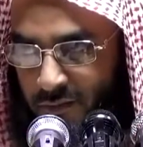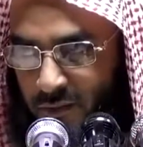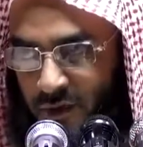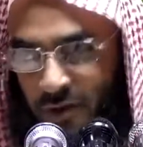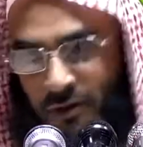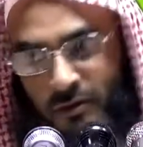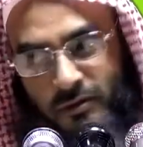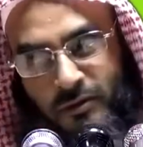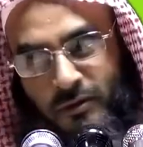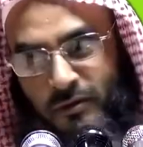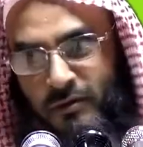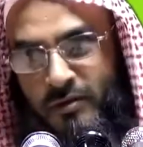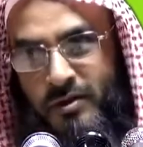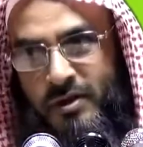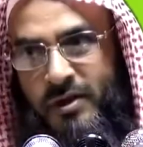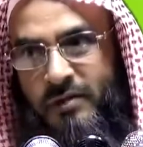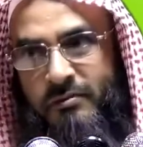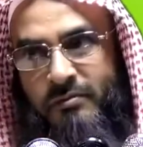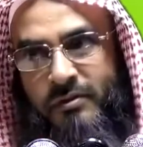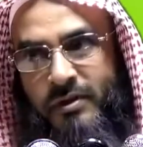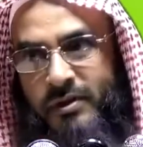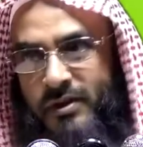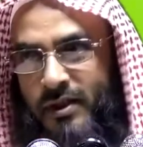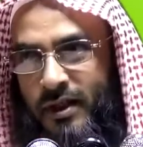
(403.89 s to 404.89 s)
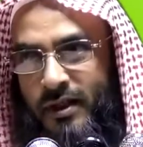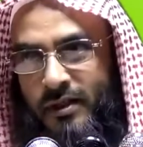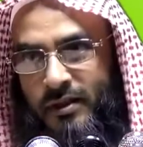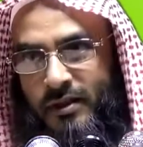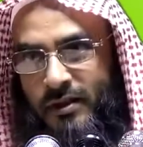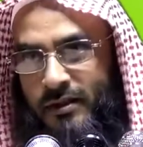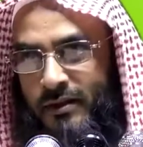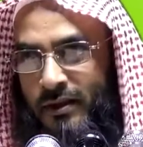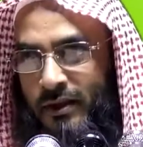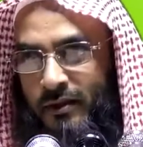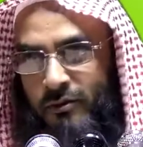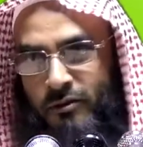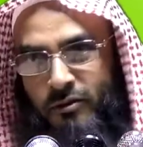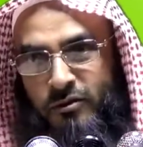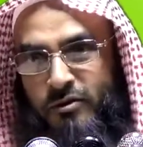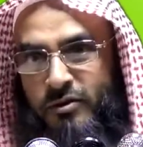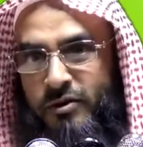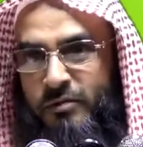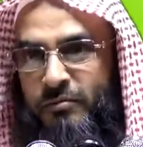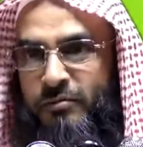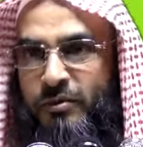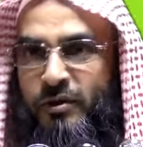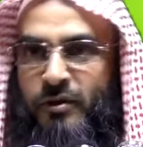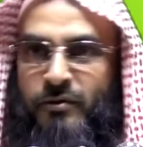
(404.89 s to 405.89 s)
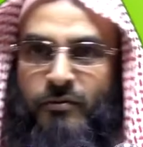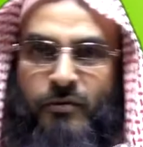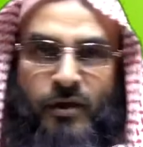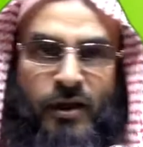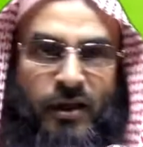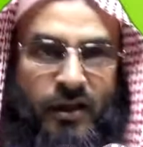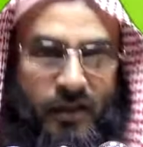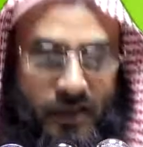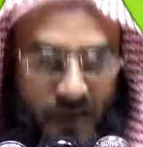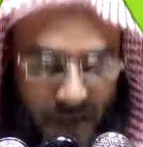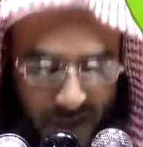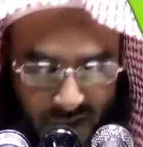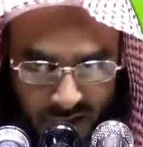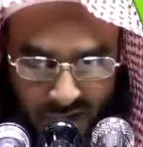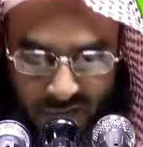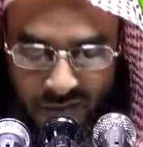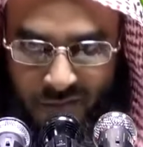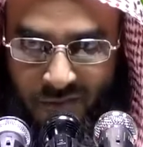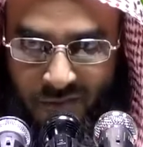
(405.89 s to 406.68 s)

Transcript: যতক্ষণ সে বেঁচে আসে তার ধন সম্পদের মালিক সে